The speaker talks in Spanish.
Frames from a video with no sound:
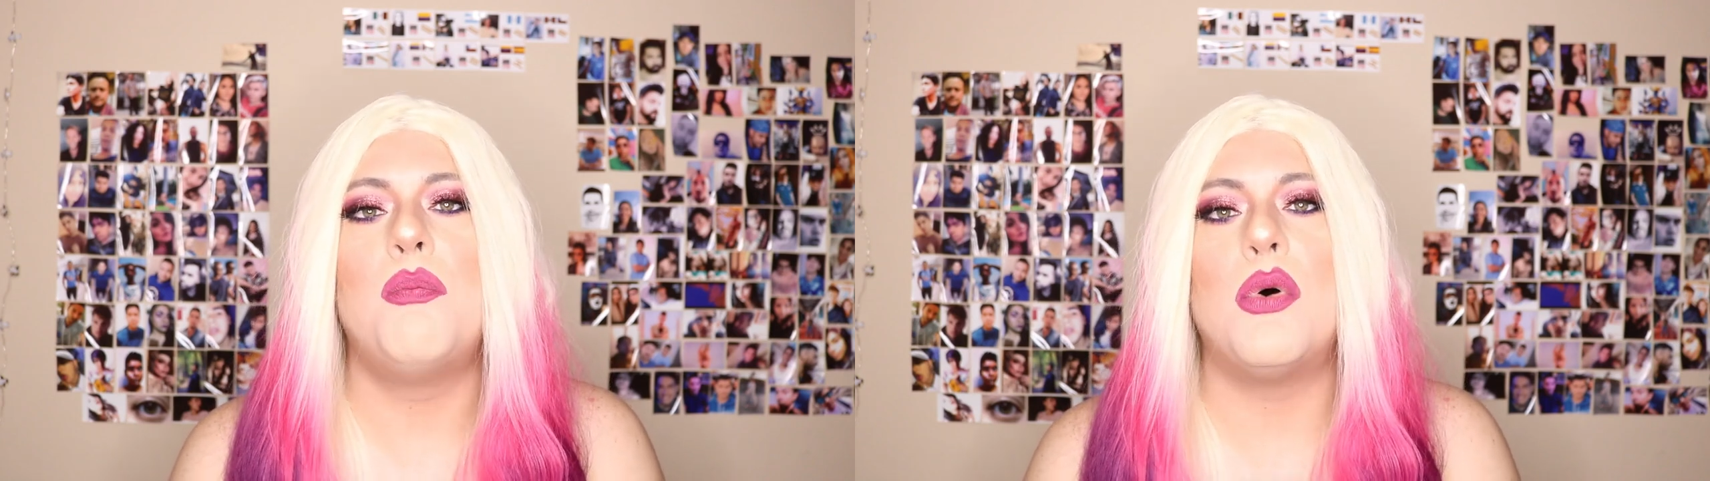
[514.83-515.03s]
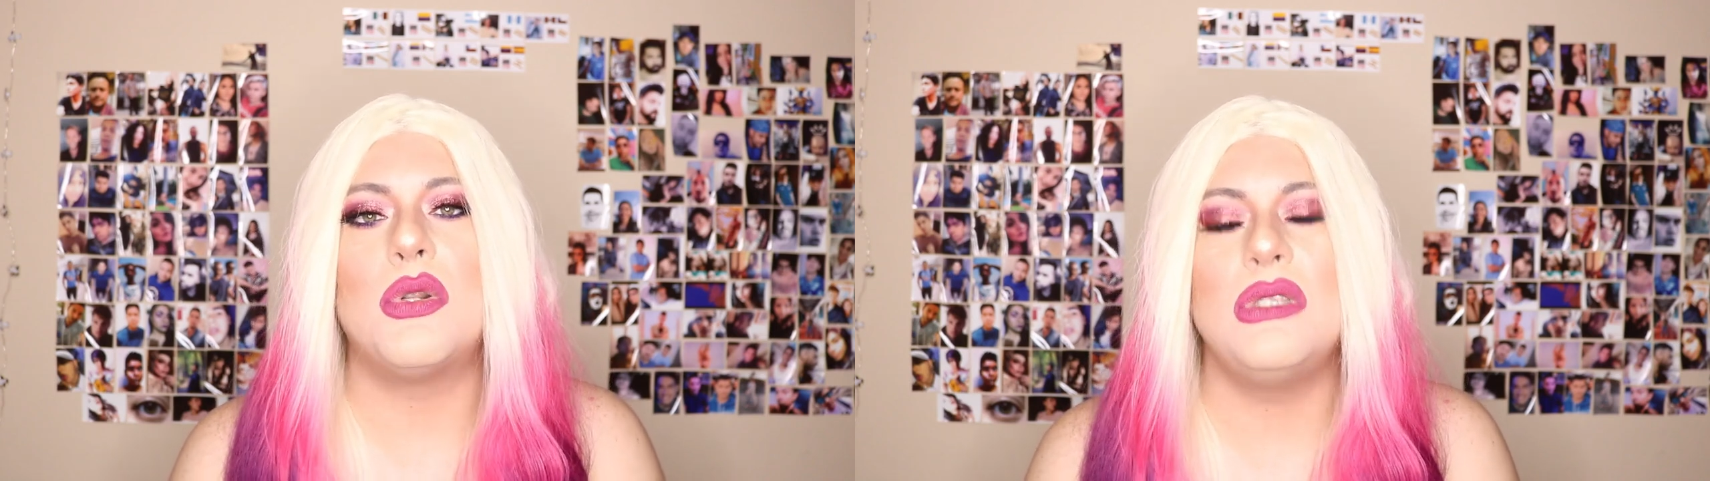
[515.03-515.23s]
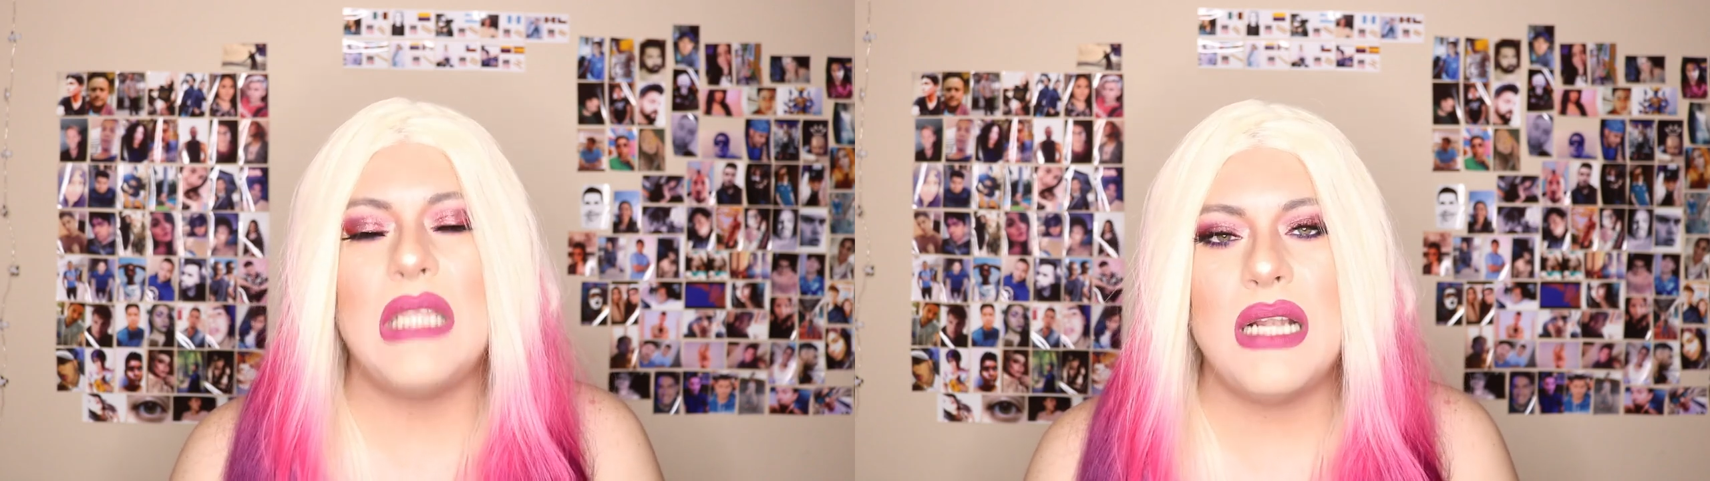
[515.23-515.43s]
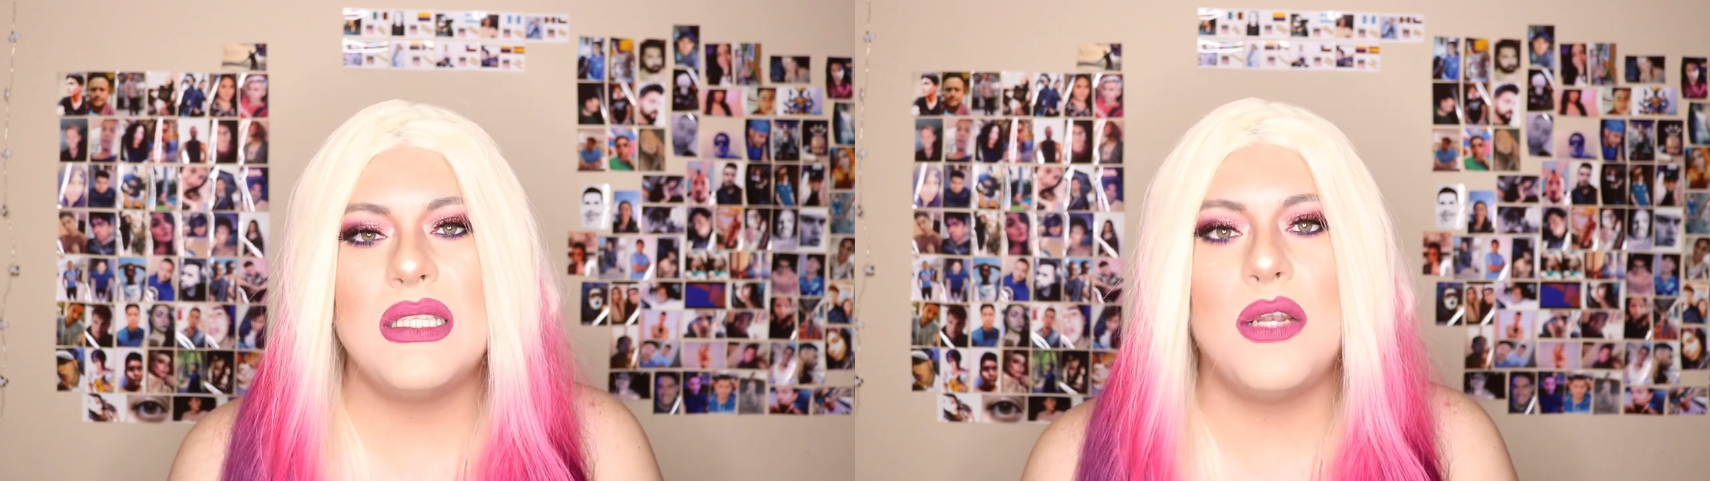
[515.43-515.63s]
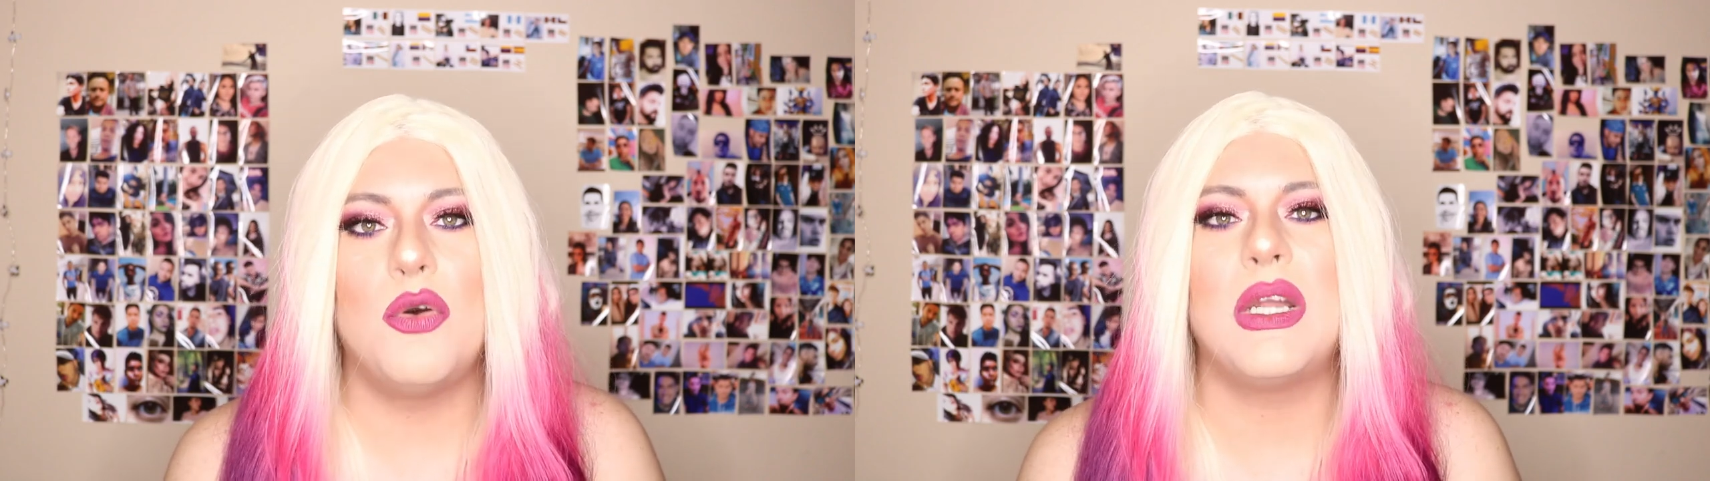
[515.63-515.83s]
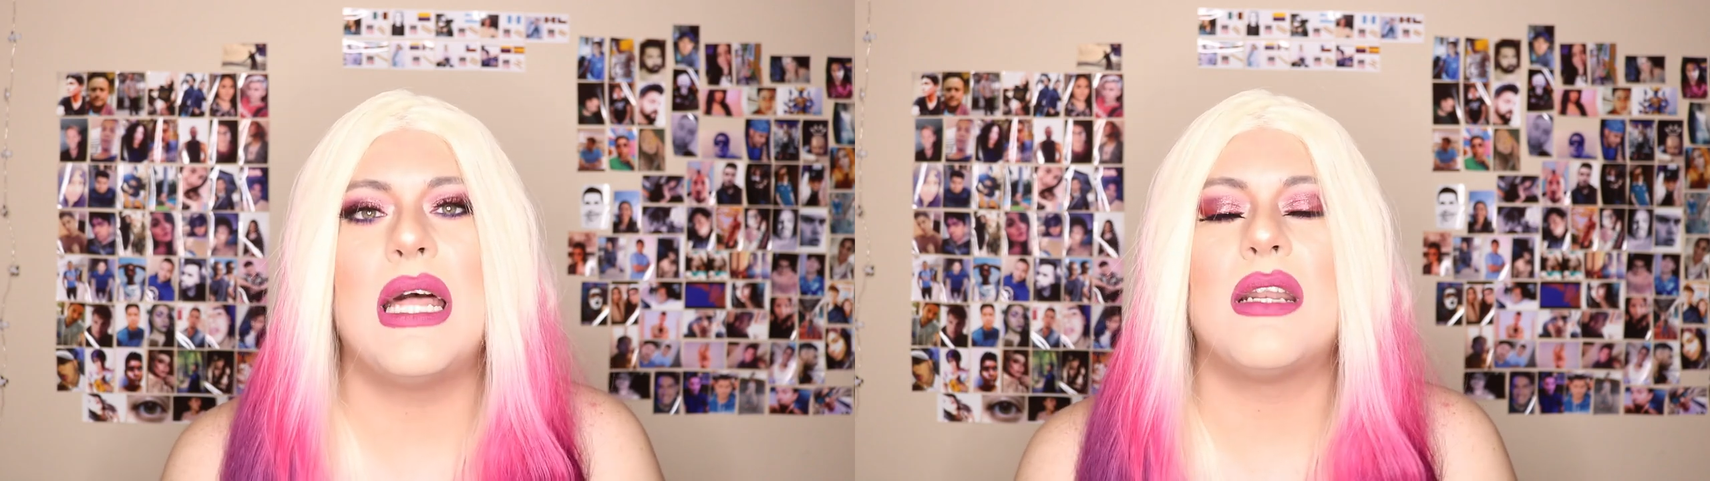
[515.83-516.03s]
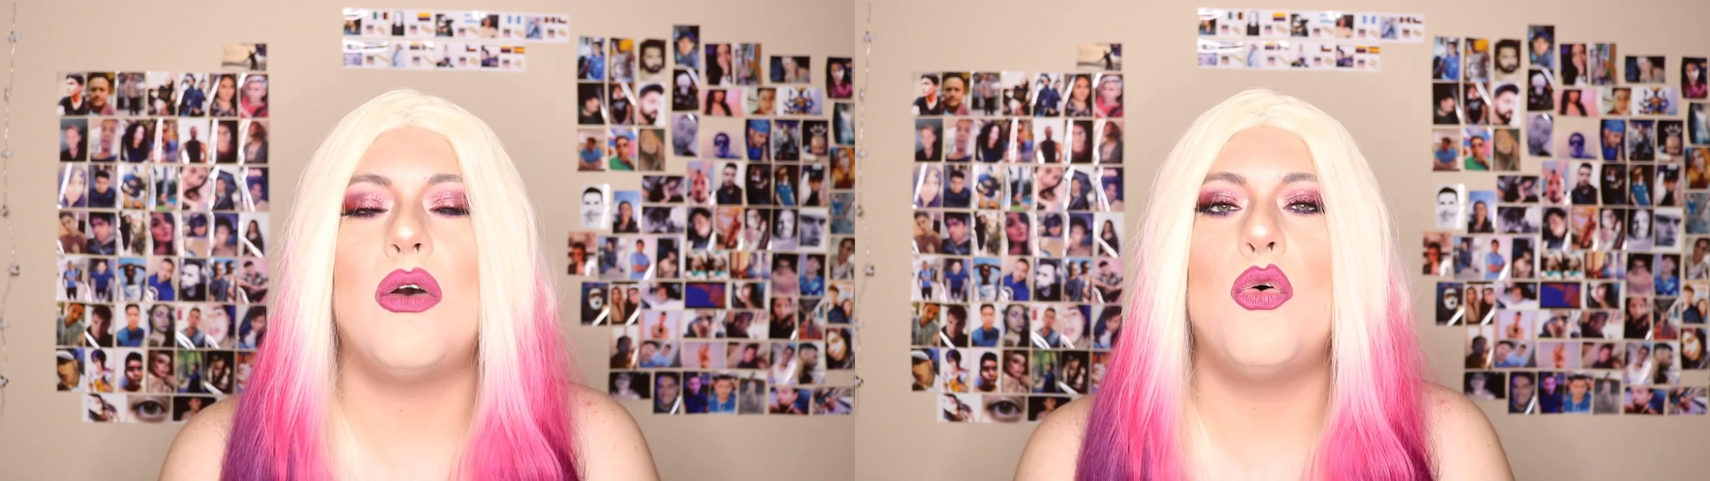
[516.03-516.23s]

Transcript: por tal de lograr